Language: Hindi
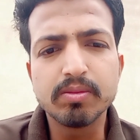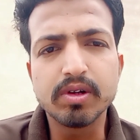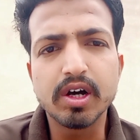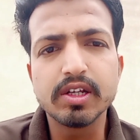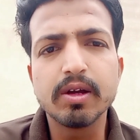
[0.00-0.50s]

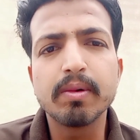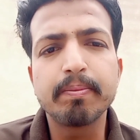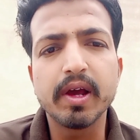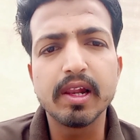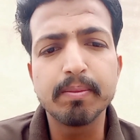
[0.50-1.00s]
पानी से
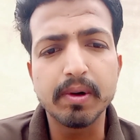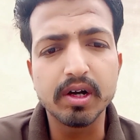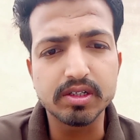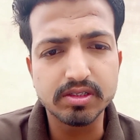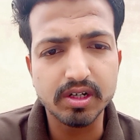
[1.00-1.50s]
मुरा ये
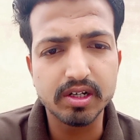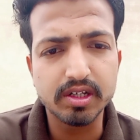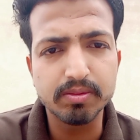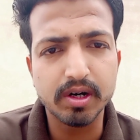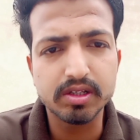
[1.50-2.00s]
मैं पहले
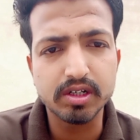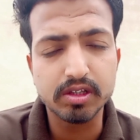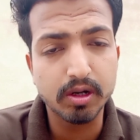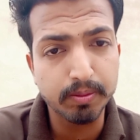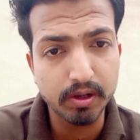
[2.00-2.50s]

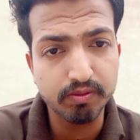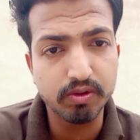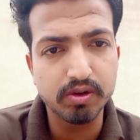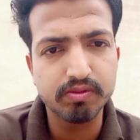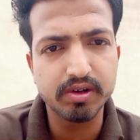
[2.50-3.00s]
पाकिस्तान की बात
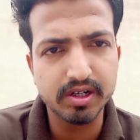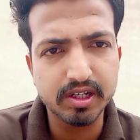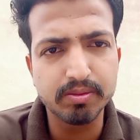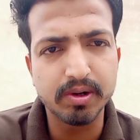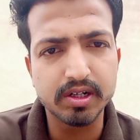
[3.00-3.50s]
करता हूँ फिर
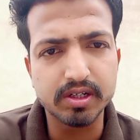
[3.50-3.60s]
वो